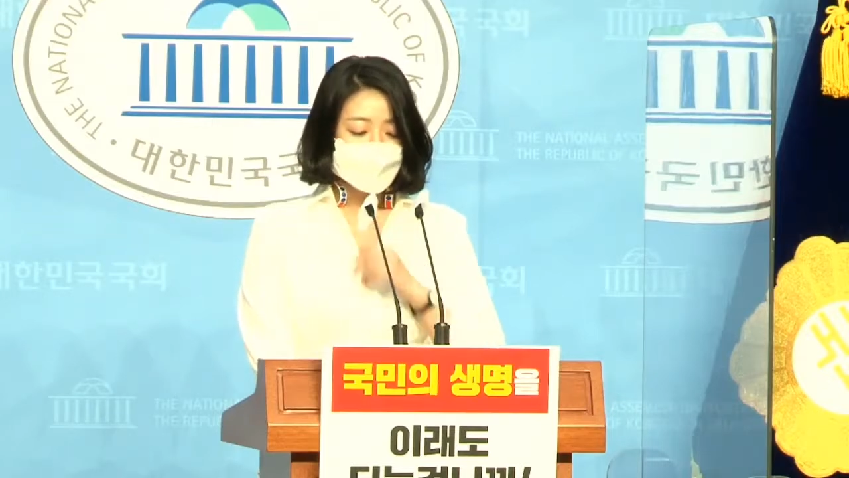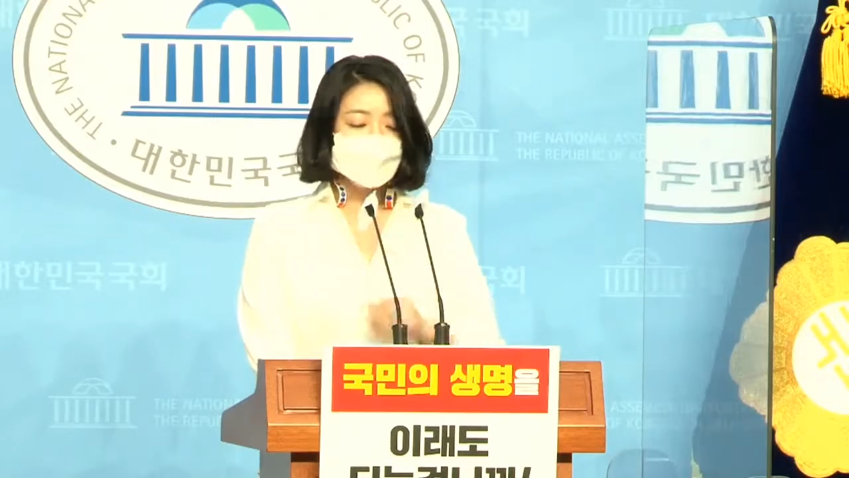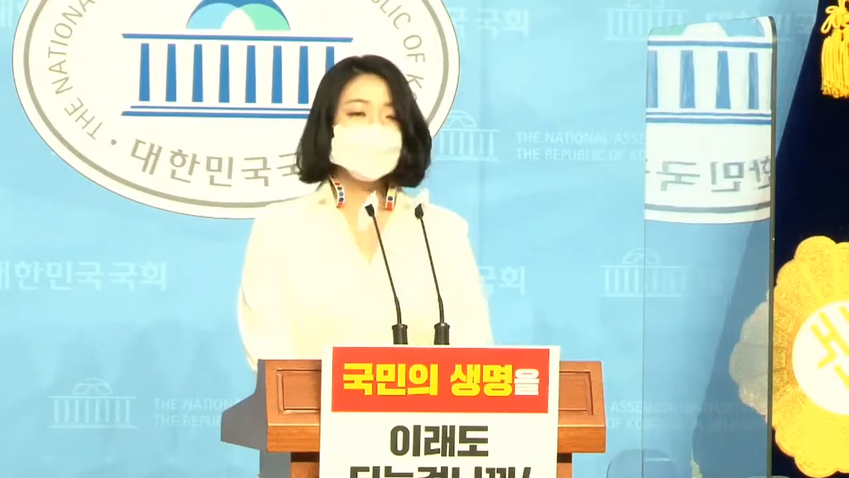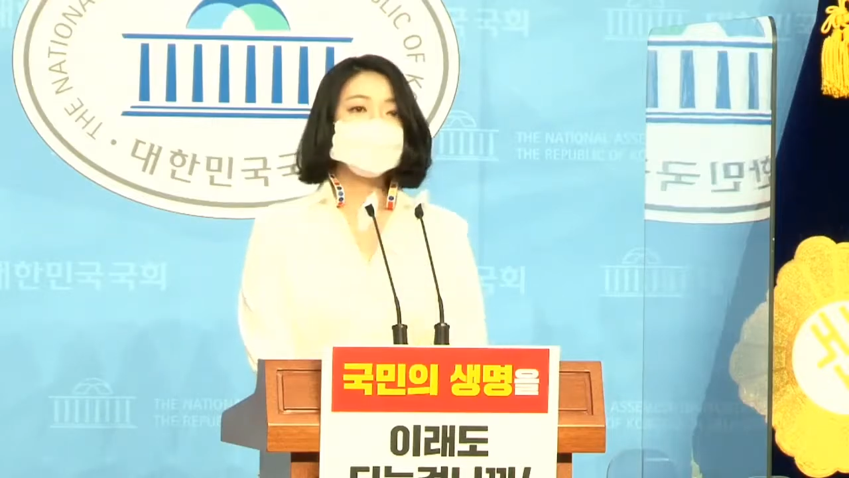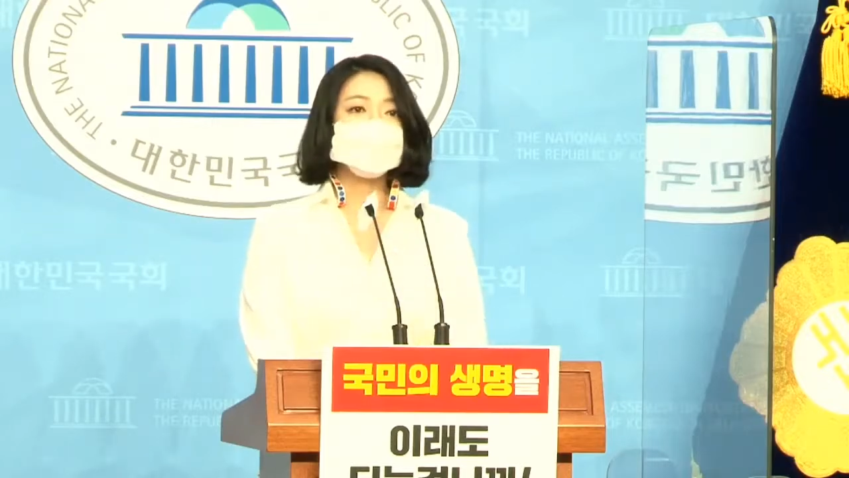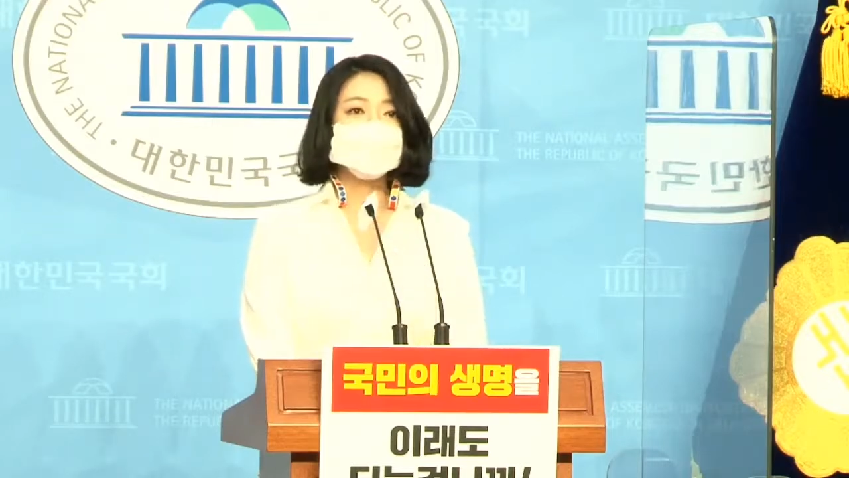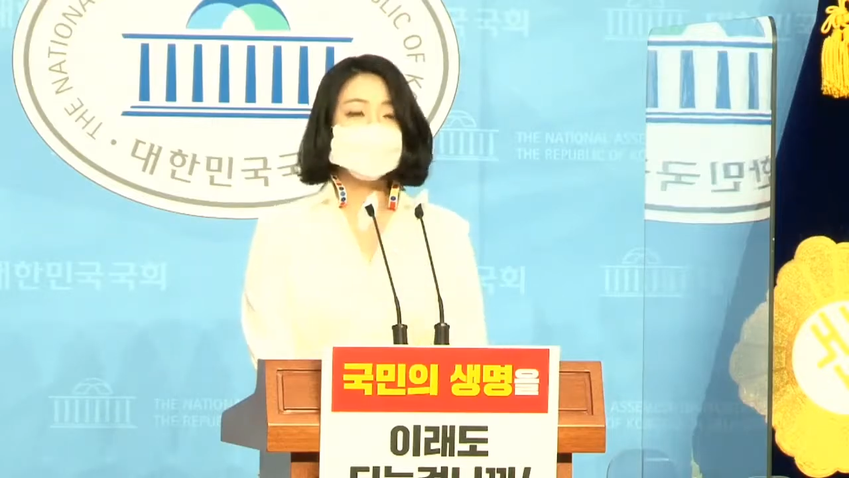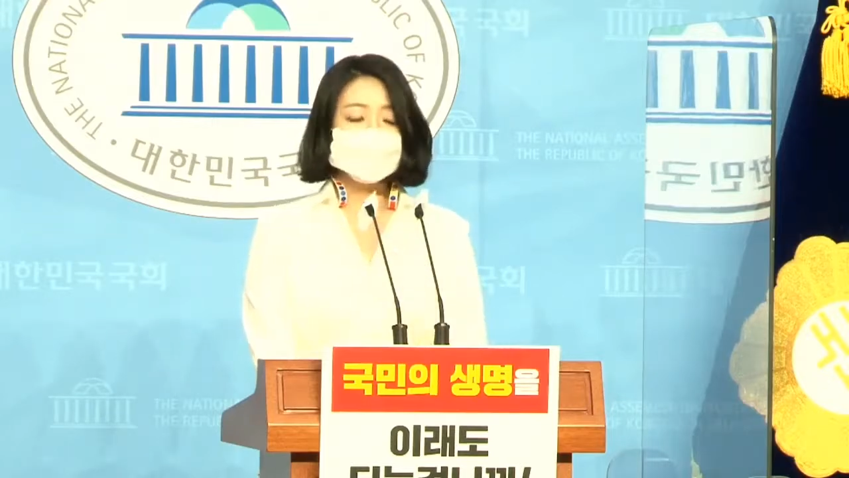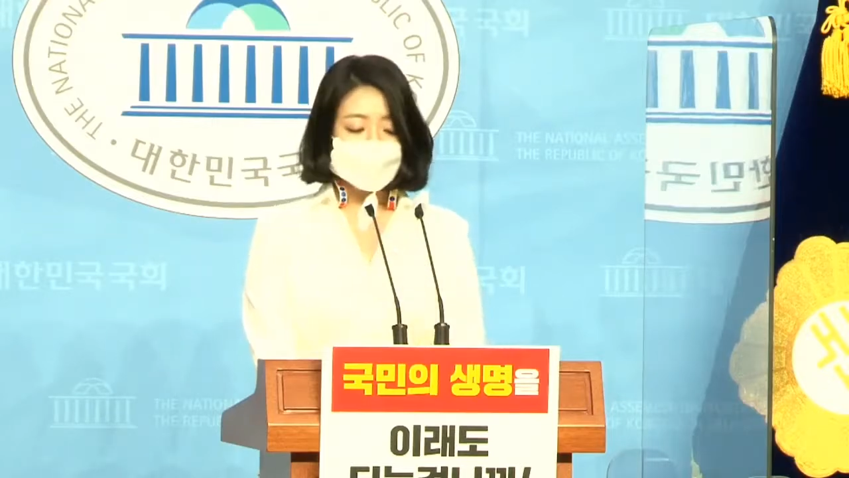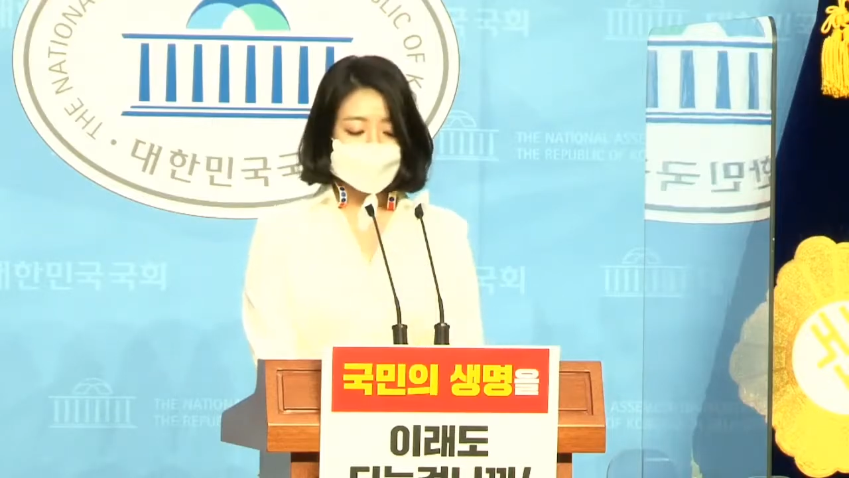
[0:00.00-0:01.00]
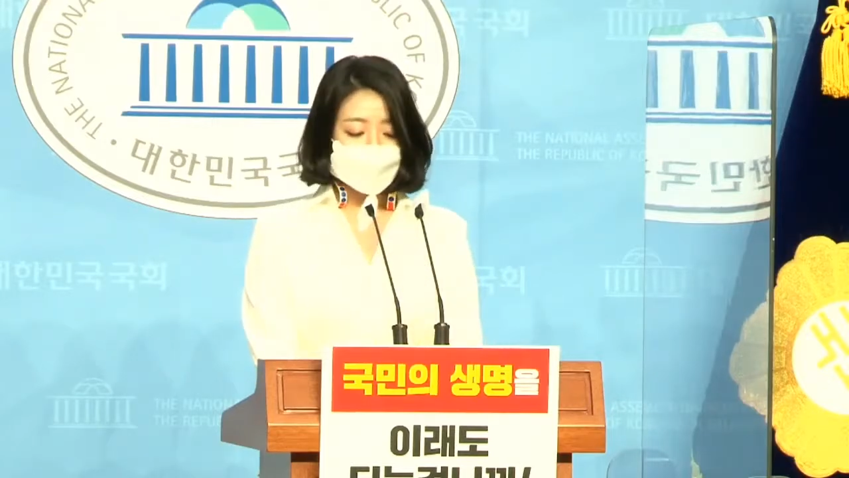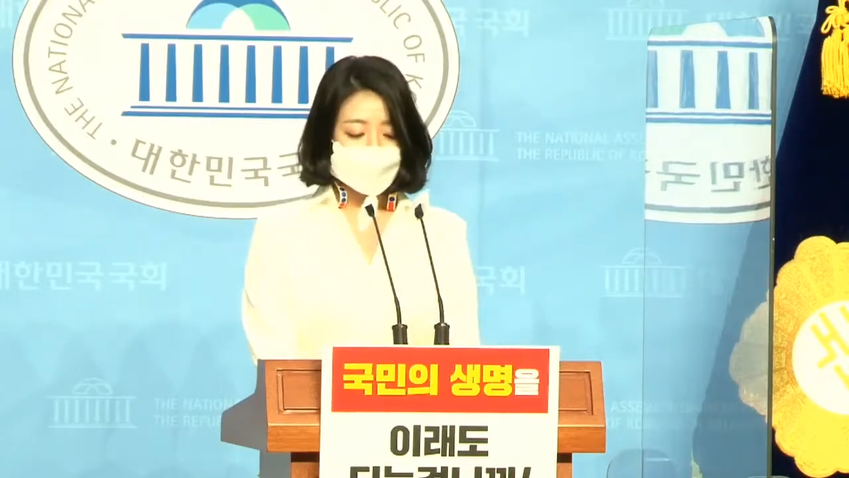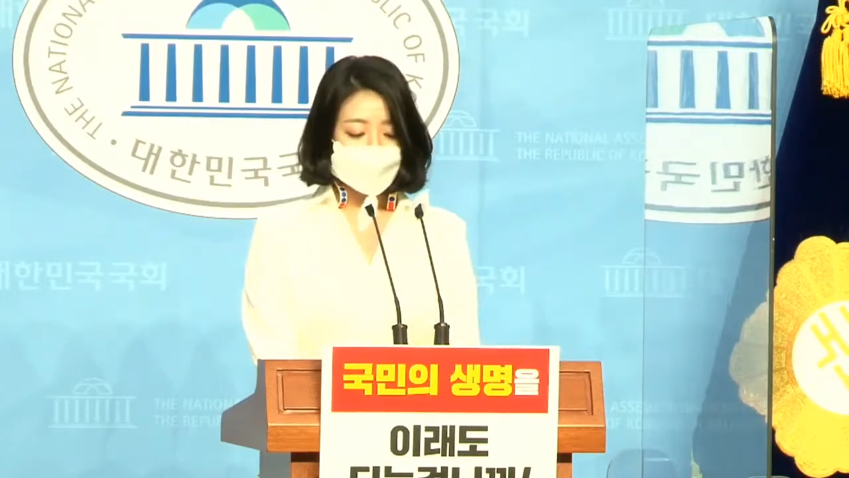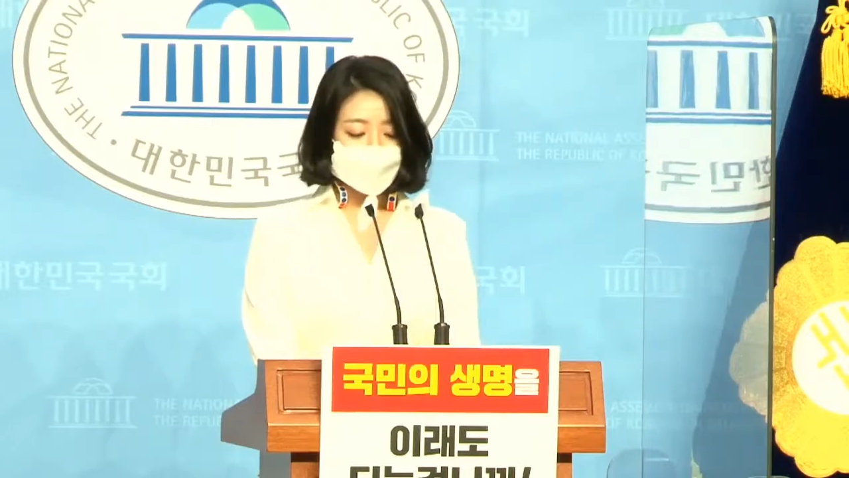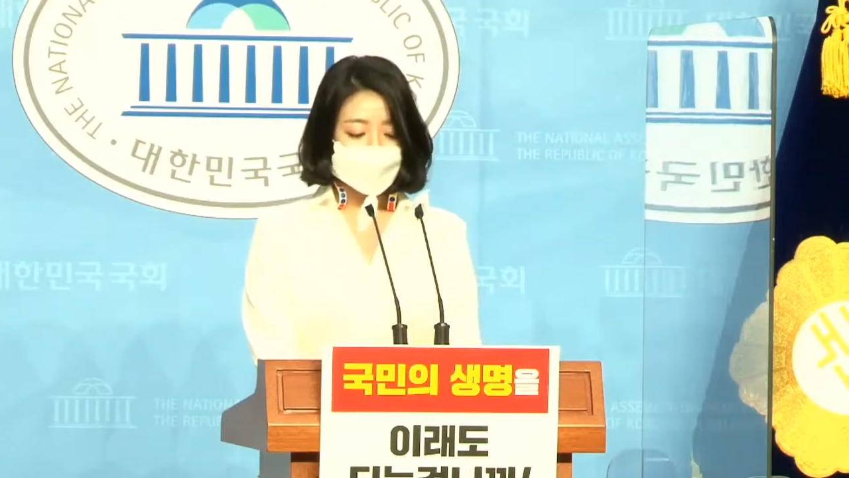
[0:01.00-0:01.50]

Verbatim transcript: 역시 여야가